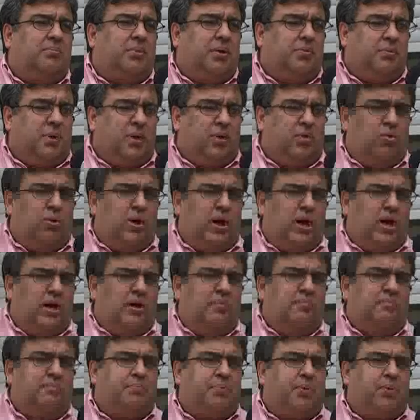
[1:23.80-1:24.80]
En primer
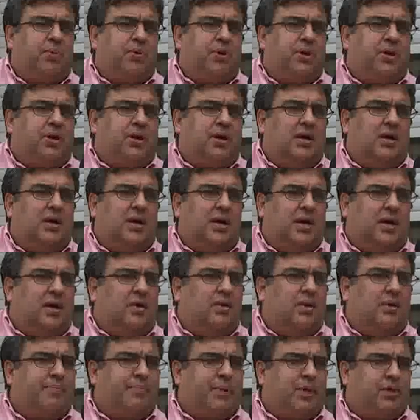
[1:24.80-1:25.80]
lugar, porque
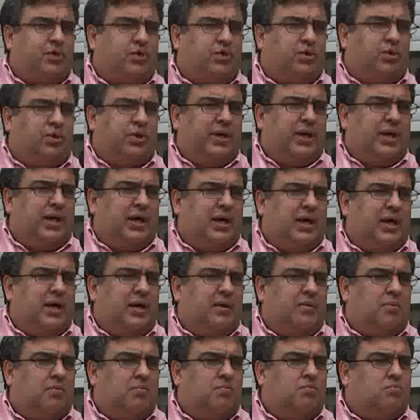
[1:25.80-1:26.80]
era una
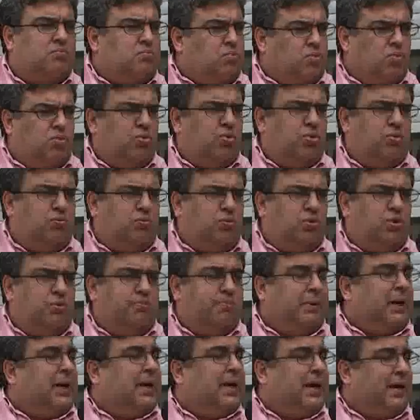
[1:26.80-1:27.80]
persona muy,
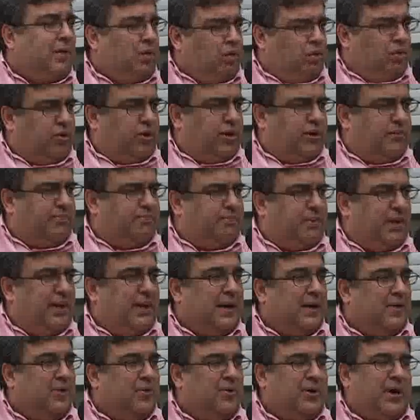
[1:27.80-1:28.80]
muy peleadora.
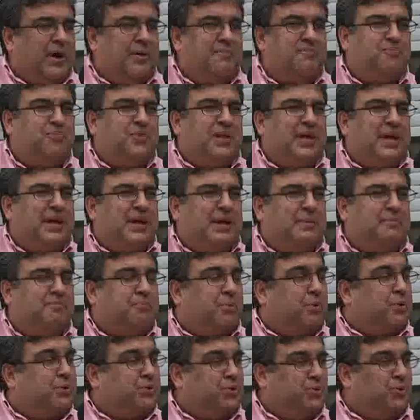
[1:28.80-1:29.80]
Peleadora
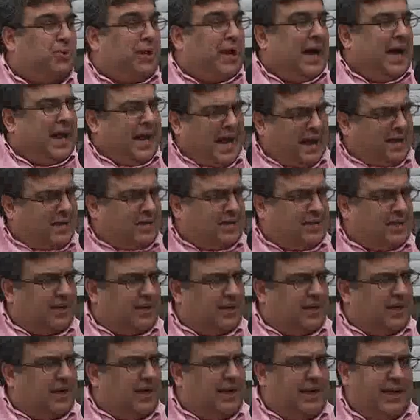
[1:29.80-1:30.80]
por su
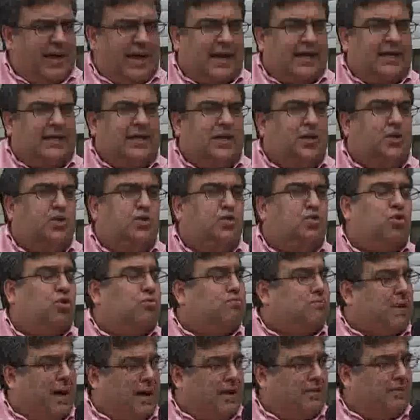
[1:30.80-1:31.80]
carácter. Él era
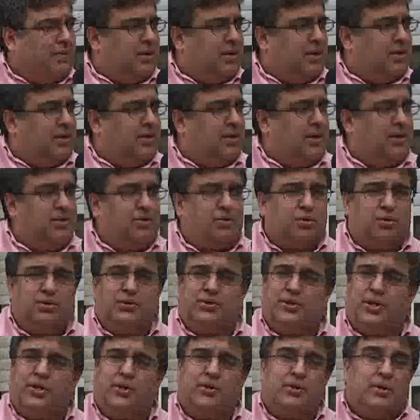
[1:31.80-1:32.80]
indomable.
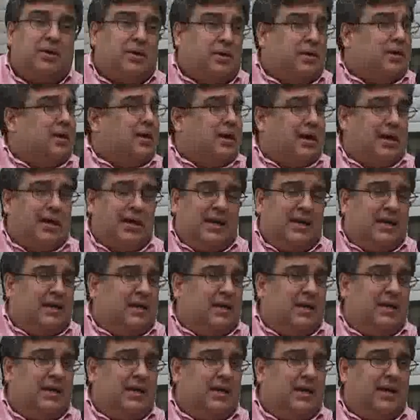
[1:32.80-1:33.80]
Entonces
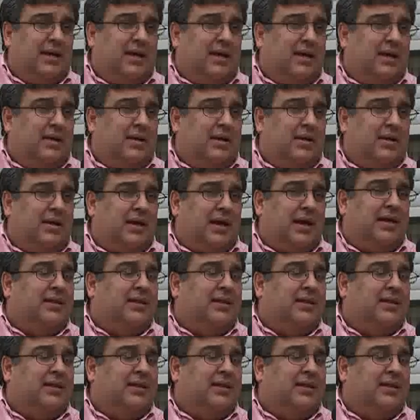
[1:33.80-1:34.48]
le